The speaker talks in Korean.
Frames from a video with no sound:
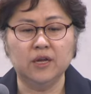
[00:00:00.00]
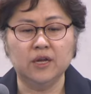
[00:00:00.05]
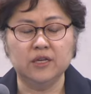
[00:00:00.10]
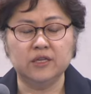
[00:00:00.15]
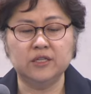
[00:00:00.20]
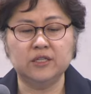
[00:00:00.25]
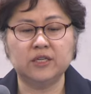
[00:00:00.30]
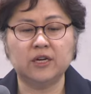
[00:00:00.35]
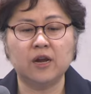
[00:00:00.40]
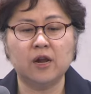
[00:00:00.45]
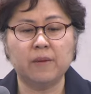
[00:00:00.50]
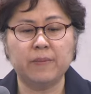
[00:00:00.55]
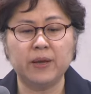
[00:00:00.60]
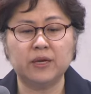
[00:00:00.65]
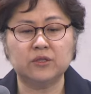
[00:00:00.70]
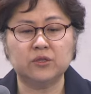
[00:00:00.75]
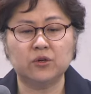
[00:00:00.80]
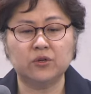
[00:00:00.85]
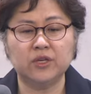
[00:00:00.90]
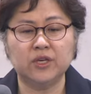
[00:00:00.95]
이스라엘
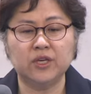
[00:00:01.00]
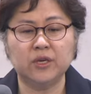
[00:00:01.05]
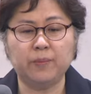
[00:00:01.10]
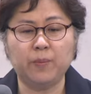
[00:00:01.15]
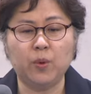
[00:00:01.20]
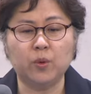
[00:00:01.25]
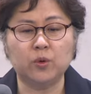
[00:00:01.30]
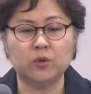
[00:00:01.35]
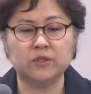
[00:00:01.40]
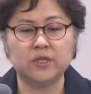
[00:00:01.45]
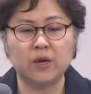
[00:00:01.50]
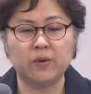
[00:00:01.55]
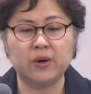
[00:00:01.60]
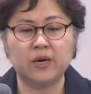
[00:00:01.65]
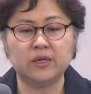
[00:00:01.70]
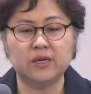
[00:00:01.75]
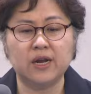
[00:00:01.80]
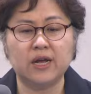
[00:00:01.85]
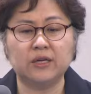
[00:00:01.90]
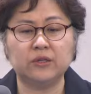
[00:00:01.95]
백성이 포로
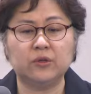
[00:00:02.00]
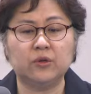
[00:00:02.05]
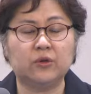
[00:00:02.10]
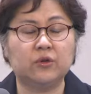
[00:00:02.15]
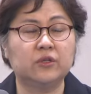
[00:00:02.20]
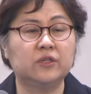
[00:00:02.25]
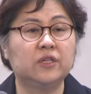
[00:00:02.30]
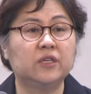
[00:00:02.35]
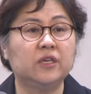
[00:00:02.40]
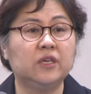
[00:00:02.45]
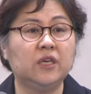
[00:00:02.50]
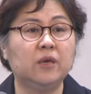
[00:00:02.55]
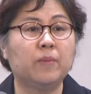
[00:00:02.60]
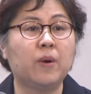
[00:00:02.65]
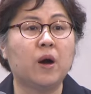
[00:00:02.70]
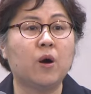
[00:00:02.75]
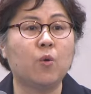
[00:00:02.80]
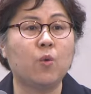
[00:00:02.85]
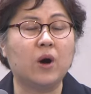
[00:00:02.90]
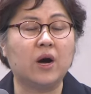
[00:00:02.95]
생활을 하던
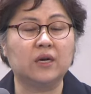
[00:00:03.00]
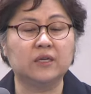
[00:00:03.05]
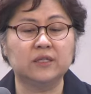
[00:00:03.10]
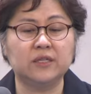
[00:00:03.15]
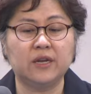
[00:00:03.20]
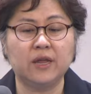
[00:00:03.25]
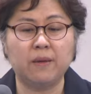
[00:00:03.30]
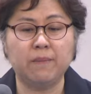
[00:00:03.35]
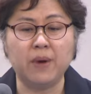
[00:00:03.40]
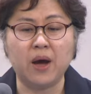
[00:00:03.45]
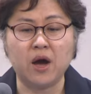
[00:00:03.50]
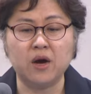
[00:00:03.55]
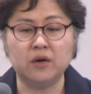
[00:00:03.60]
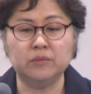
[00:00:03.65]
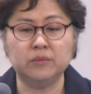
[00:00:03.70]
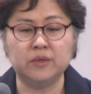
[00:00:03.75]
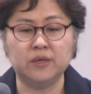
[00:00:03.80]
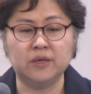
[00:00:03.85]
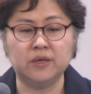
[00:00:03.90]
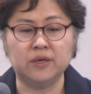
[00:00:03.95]
이방 왕들의
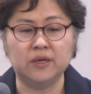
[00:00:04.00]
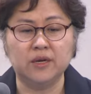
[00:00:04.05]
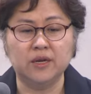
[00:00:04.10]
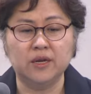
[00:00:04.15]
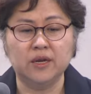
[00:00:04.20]
마음을